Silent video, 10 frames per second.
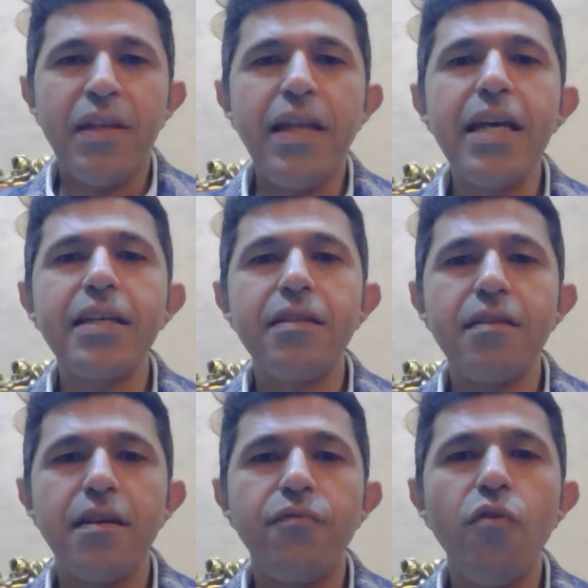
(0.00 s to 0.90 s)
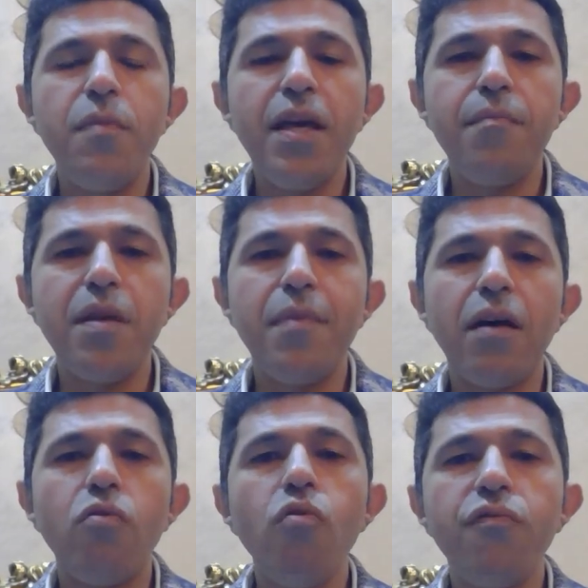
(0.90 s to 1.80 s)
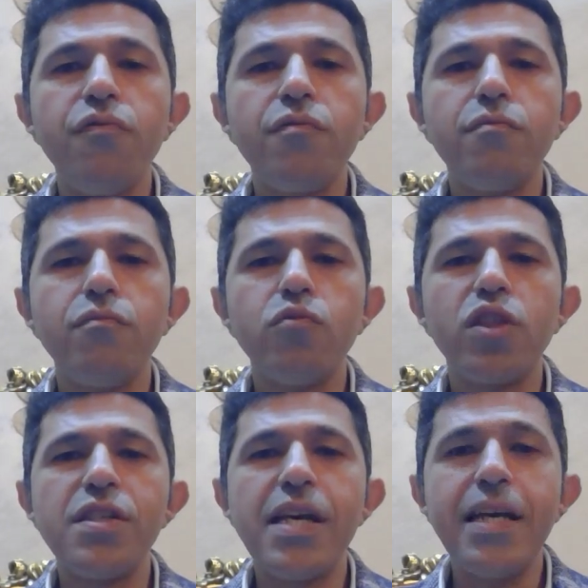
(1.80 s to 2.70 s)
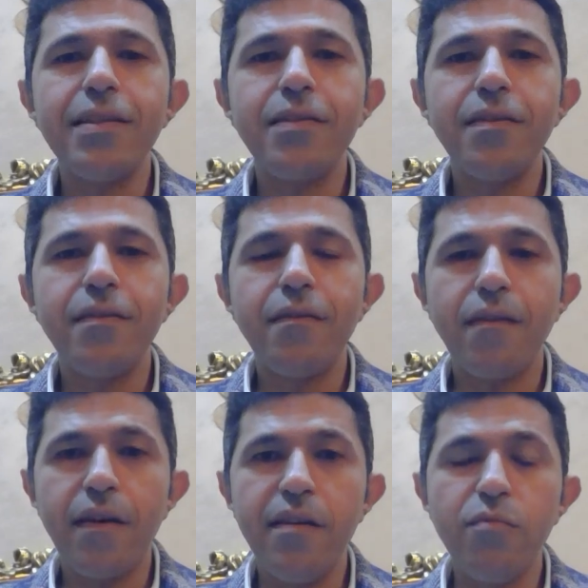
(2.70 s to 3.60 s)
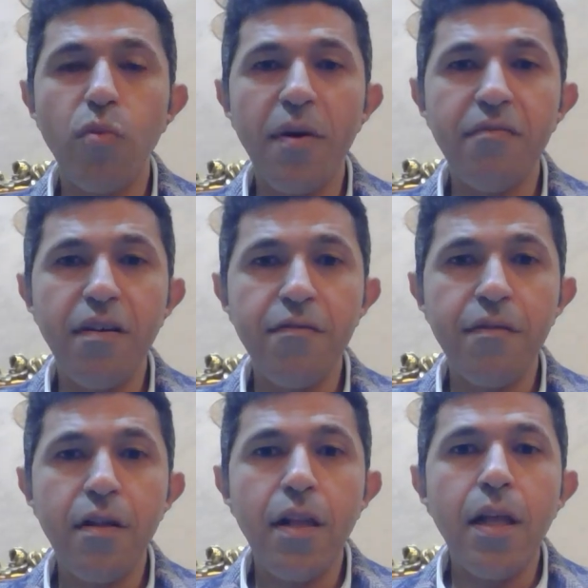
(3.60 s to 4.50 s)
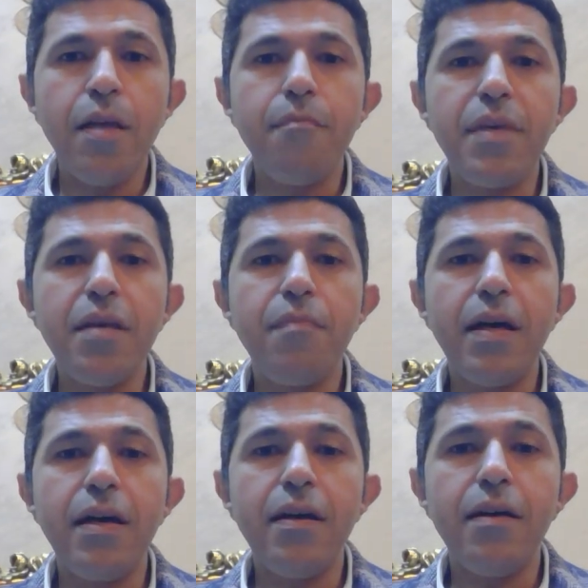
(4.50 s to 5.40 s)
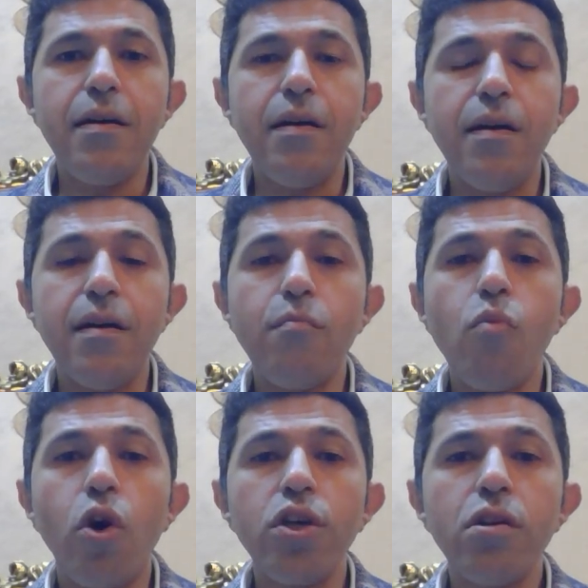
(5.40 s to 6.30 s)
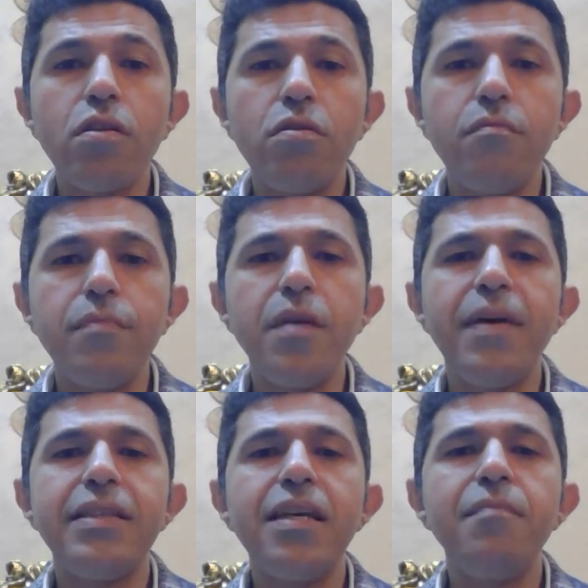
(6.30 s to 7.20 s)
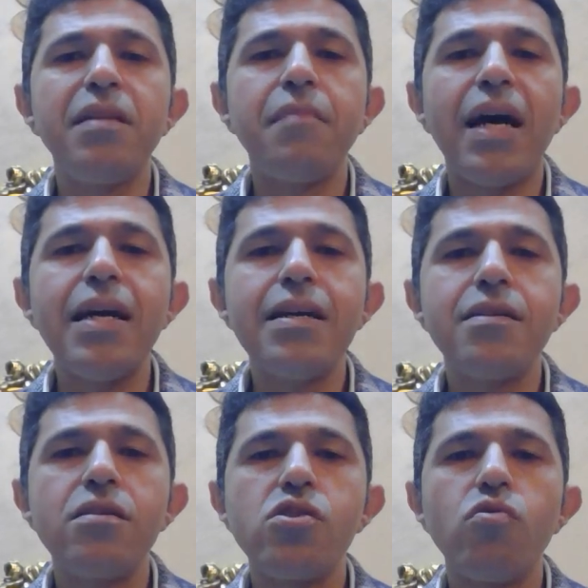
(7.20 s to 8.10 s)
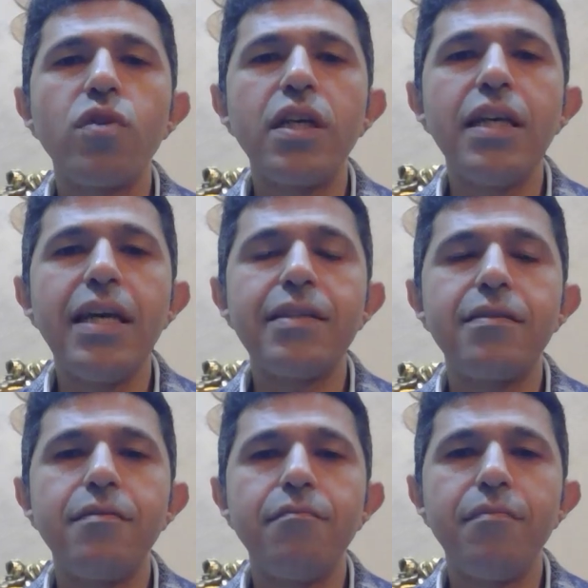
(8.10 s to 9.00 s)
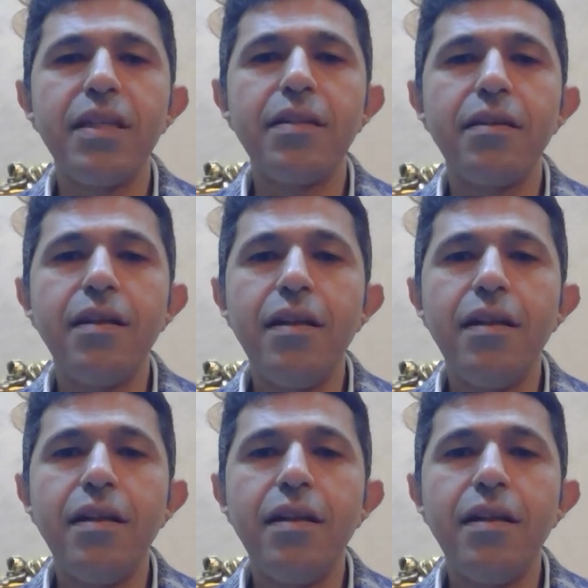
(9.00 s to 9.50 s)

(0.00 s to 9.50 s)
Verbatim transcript: لكن الفوبيا بيبقى خوف متزايد غير مبرر بيبقى آه، معيق بيبقى دايما معاه سلوكيات من